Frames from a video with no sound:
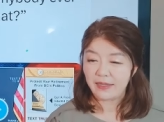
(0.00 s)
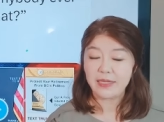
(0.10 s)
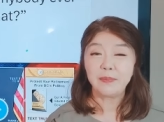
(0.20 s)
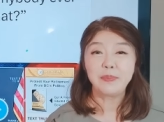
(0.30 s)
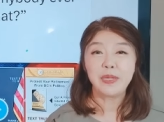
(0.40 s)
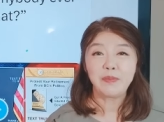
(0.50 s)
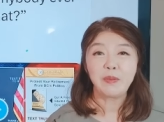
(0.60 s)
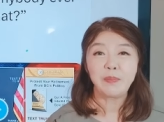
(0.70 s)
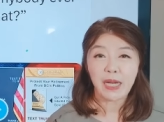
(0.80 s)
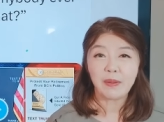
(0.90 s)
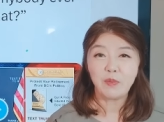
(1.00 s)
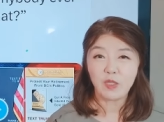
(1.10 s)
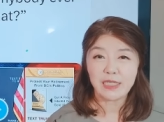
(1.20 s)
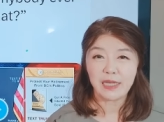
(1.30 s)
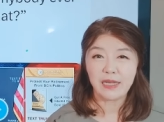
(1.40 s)
트럼프 하면 빨간
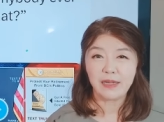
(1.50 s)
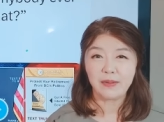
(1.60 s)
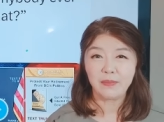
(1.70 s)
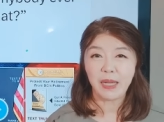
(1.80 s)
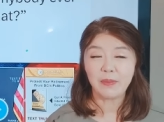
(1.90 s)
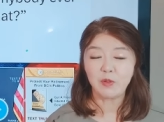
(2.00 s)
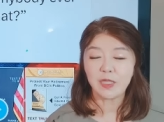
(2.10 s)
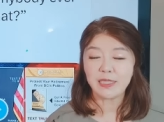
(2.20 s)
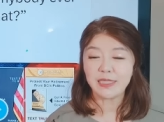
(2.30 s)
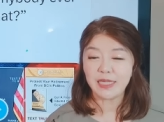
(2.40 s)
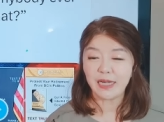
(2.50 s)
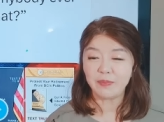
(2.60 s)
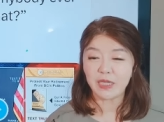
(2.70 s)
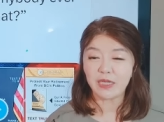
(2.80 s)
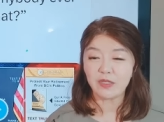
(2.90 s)
모자잖아요. 빨간 모자 쓴
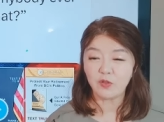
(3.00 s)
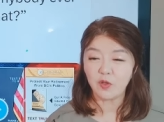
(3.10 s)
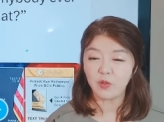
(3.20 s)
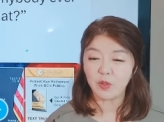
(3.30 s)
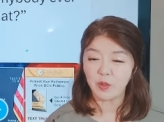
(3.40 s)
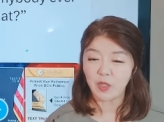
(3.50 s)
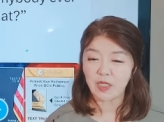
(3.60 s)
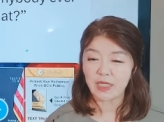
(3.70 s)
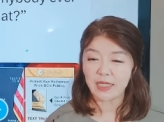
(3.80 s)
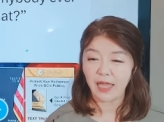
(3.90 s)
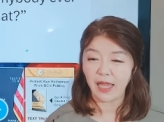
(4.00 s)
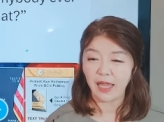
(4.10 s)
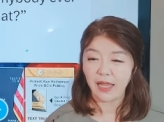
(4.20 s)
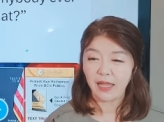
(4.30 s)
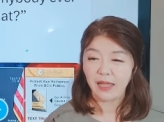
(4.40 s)
사람들이 수도 없이 몰려드는데
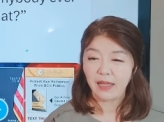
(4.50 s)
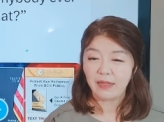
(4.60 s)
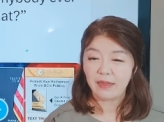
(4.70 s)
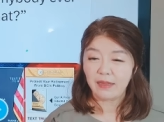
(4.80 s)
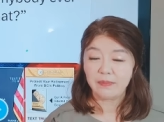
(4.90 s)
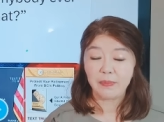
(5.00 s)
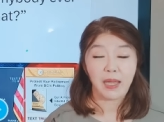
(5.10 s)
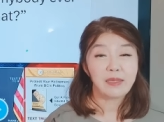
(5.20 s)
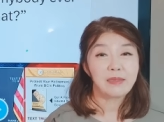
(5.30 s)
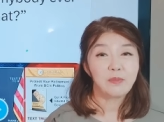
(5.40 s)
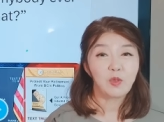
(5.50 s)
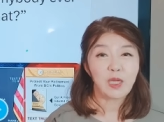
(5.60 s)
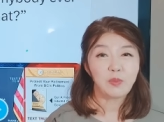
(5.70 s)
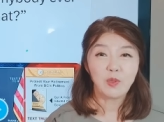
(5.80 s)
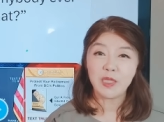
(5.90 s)
바이든
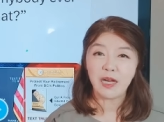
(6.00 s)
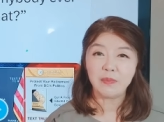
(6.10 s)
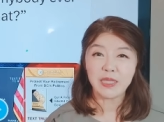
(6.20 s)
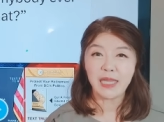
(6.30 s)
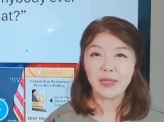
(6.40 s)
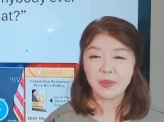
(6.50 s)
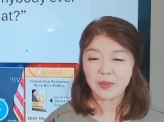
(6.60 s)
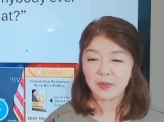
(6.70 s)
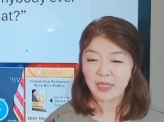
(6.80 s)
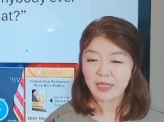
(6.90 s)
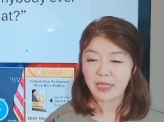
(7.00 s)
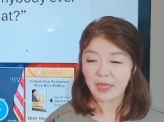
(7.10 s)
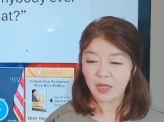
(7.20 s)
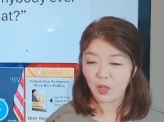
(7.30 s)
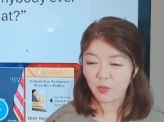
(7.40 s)
모자 본 사람 있나요? 그랬더니
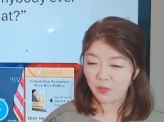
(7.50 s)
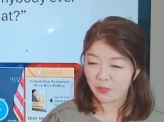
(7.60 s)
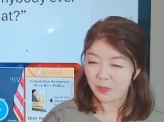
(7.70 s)
nope